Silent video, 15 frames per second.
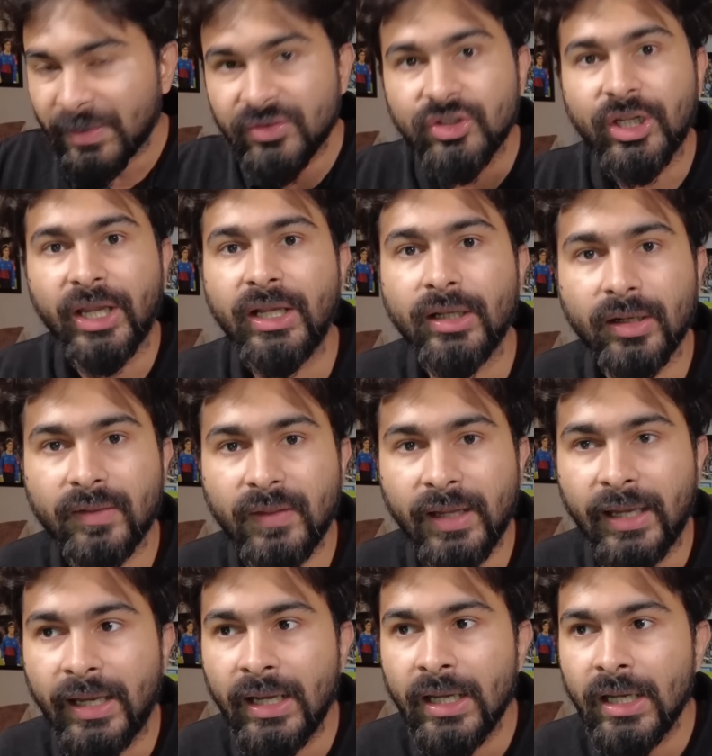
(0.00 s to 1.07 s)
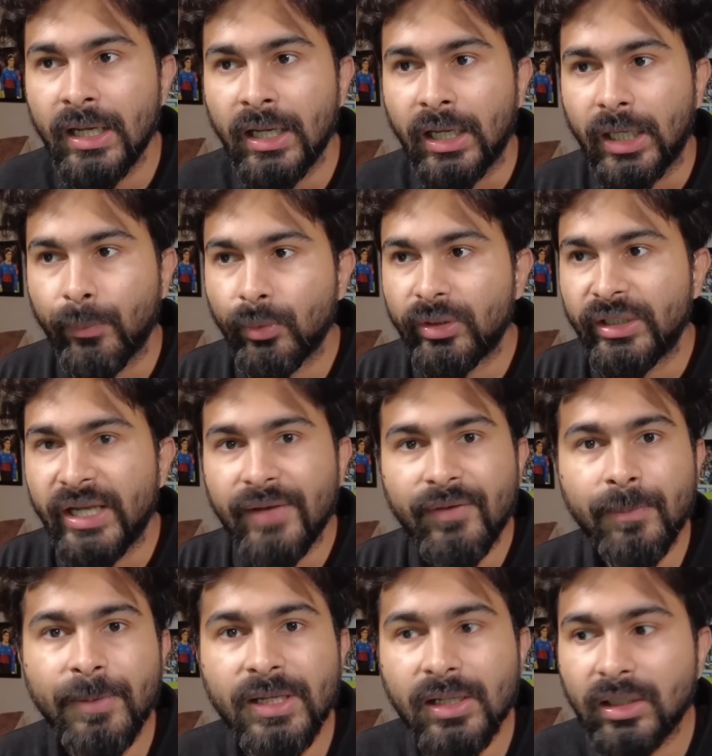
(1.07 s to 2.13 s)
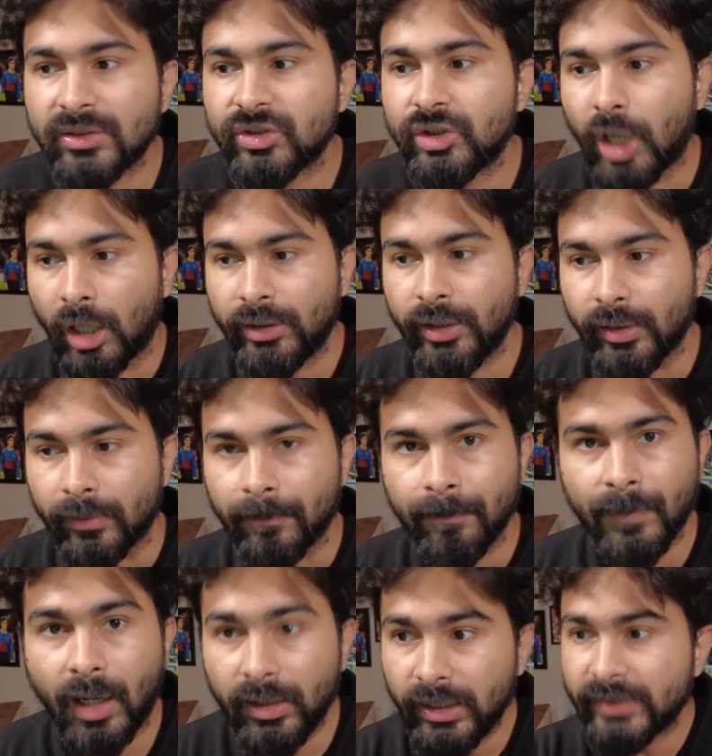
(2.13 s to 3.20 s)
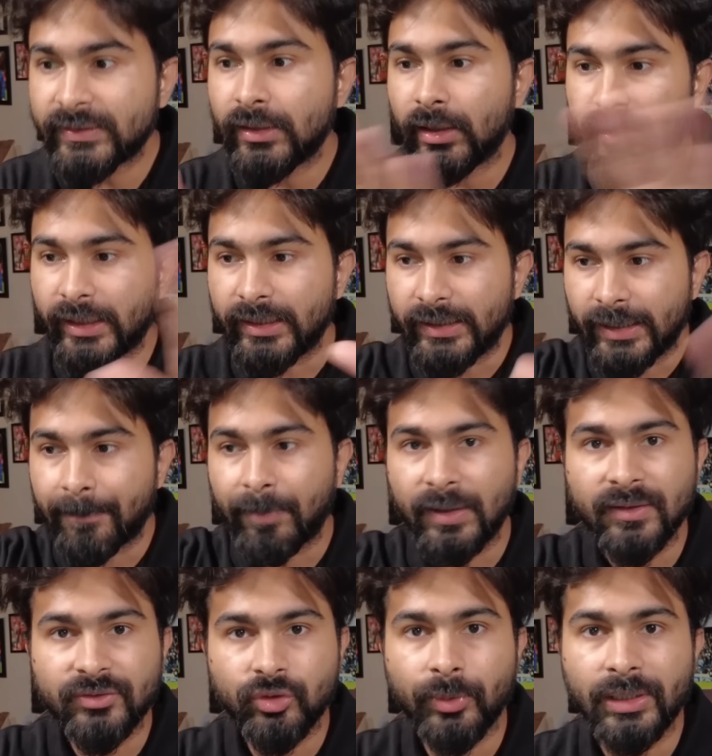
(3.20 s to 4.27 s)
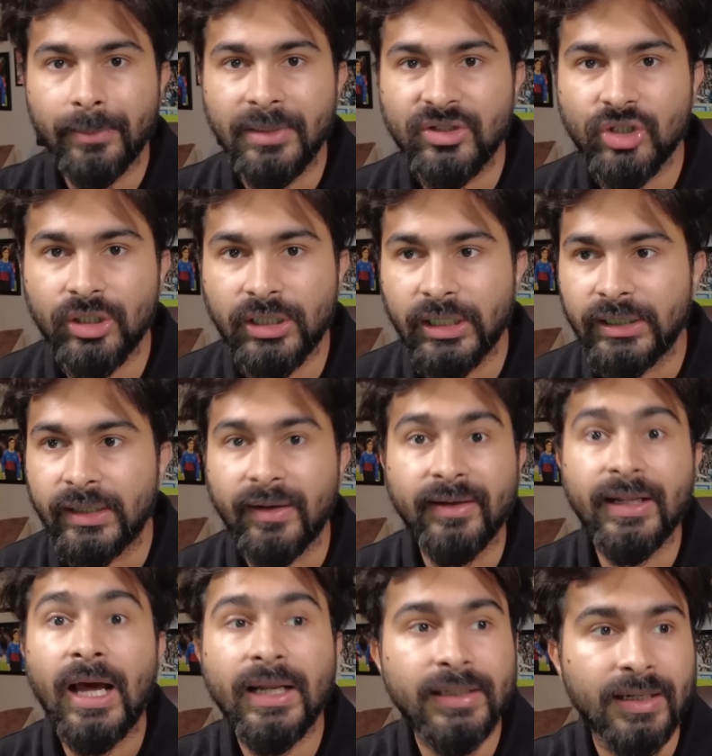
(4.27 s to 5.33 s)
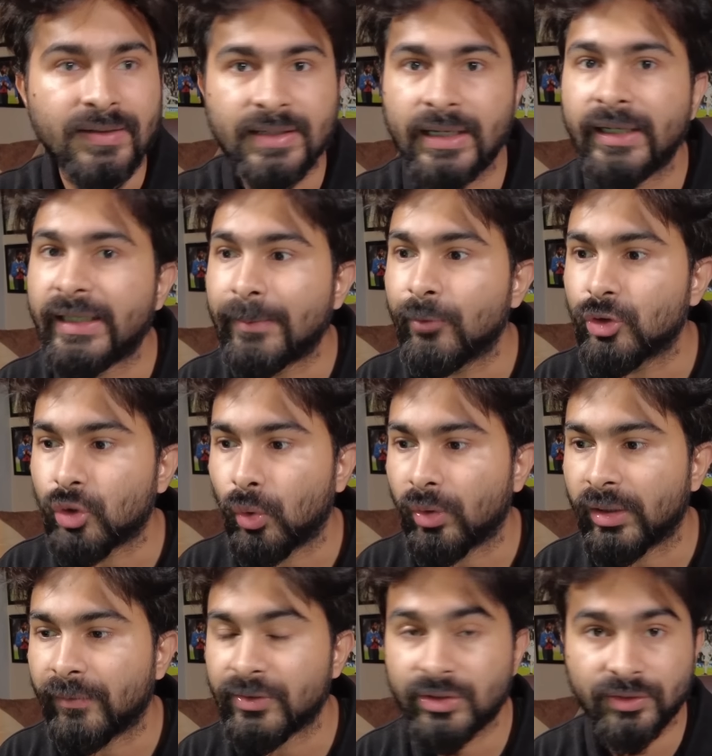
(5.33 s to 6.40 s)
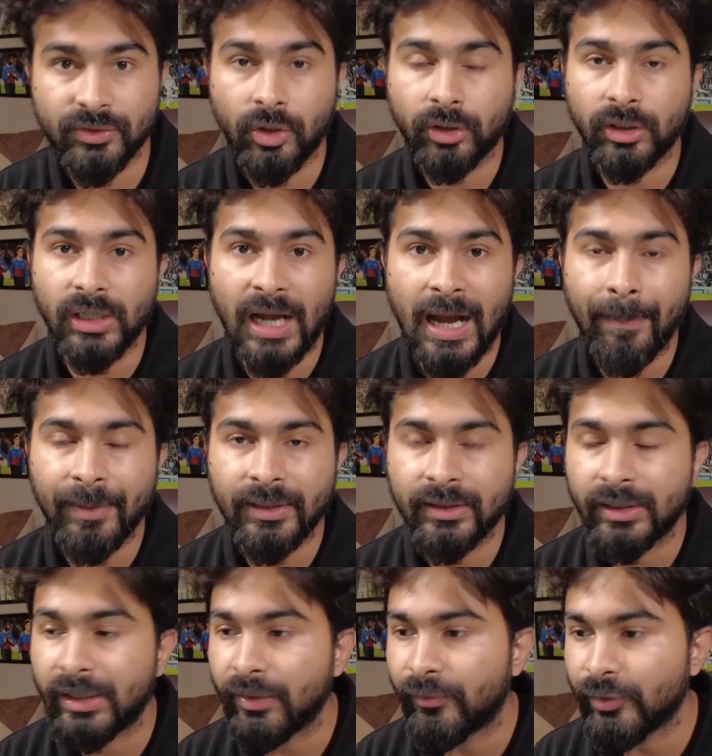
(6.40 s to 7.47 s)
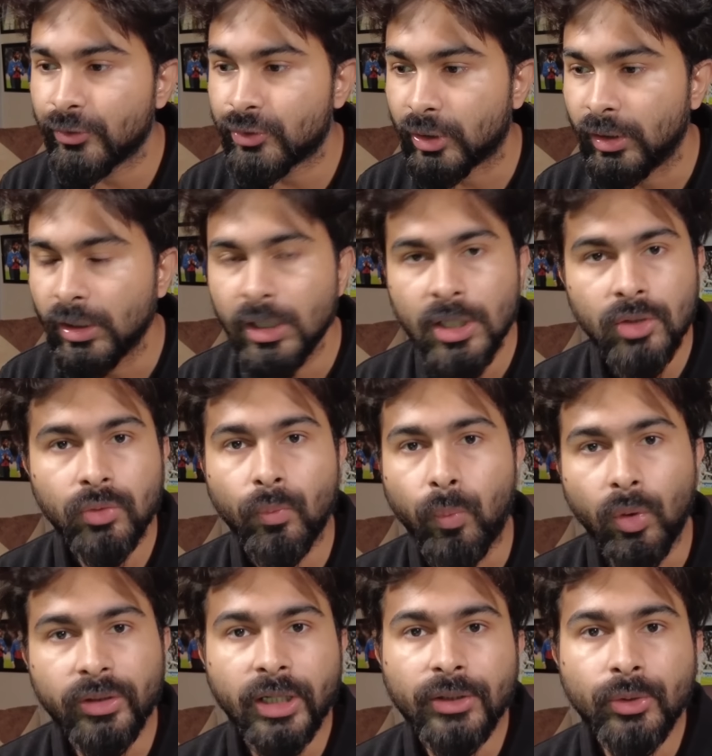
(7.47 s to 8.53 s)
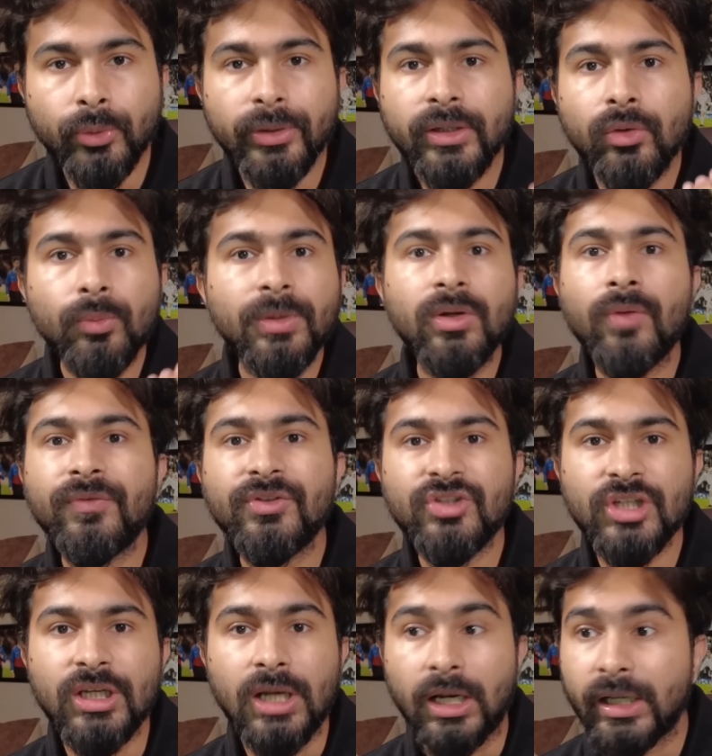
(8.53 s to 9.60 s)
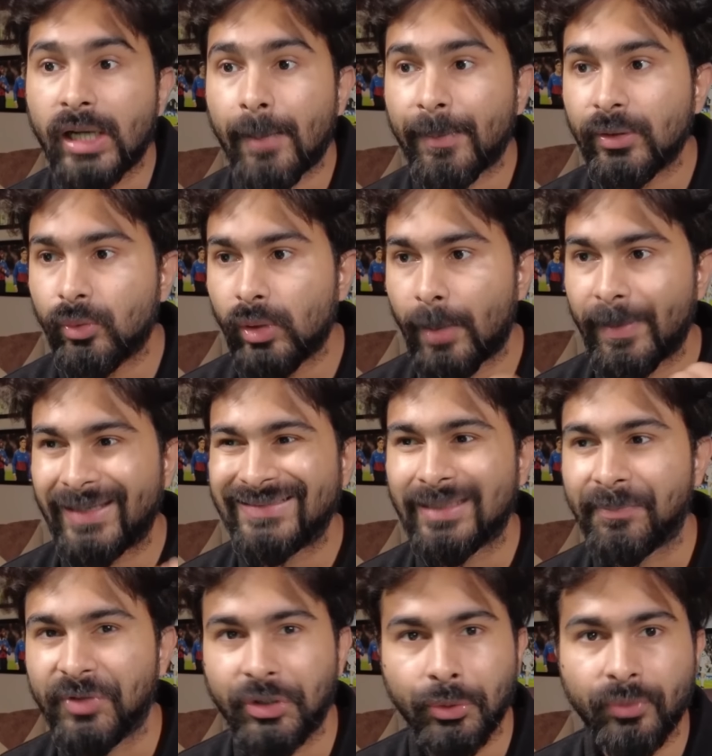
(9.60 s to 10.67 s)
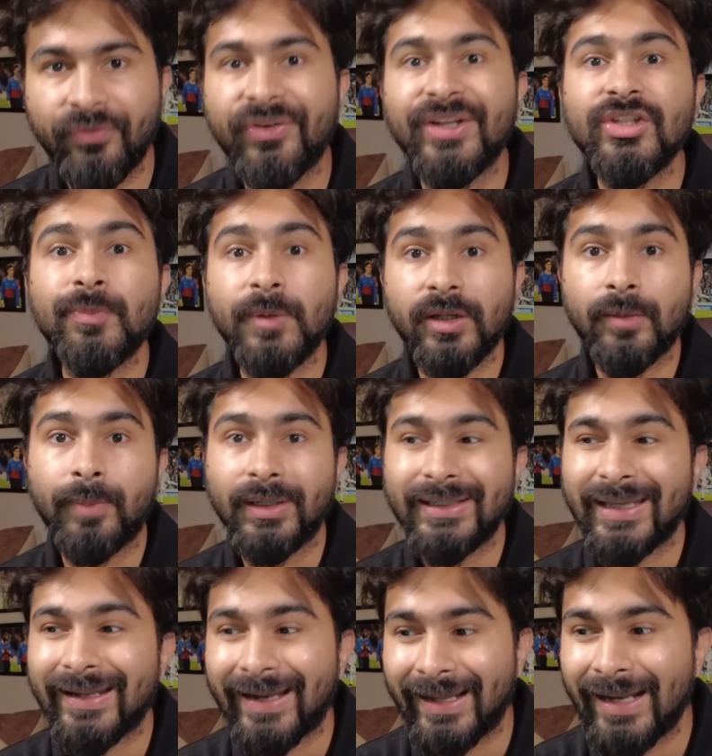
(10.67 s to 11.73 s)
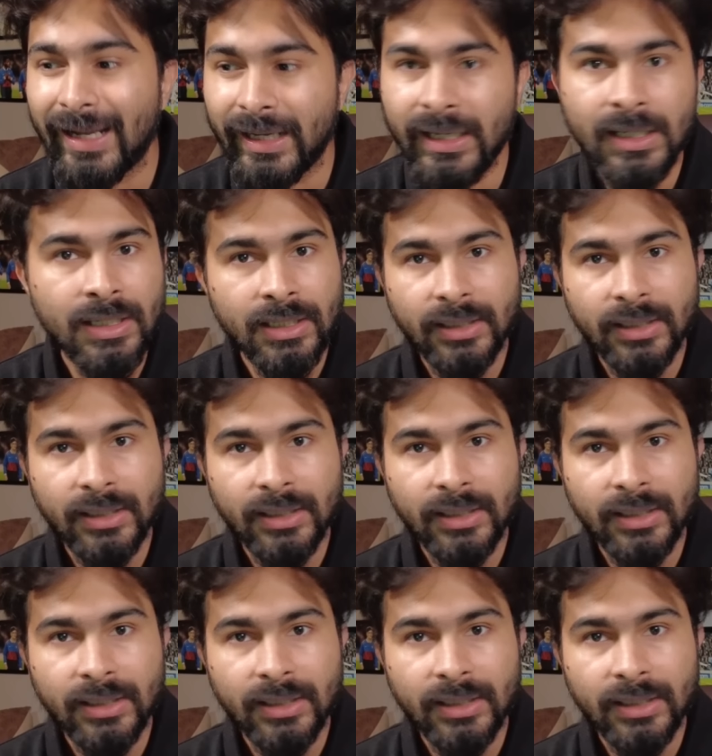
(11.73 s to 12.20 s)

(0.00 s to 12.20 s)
पे स्टे करते हैं ही वुड नेवर बी अ स्टार्टर अनलेस एंड अंटिल ये प्लेयर्स जो मैंने मेंशन किए ये रिटायर कर जाएं टीम को छोड़ दे विच इज नॉट गोना हैपन इन द न्यू फ्यूचर तो व्हाट आर यू डूइंग रूबन लॉफ्टस चीक अगर आप इनको आप एक सब्स्टिट्यूट फ्रिंज प्लेयर बन के रहना है